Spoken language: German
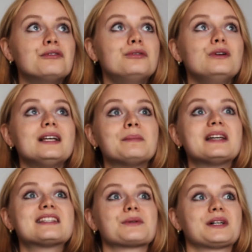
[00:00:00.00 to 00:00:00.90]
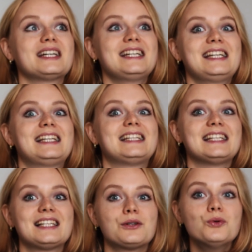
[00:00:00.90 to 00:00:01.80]
fühle ich mich so
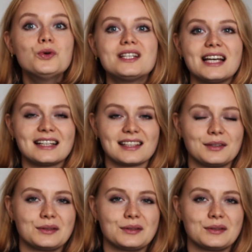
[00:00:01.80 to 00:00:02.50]
richtig gut da drin.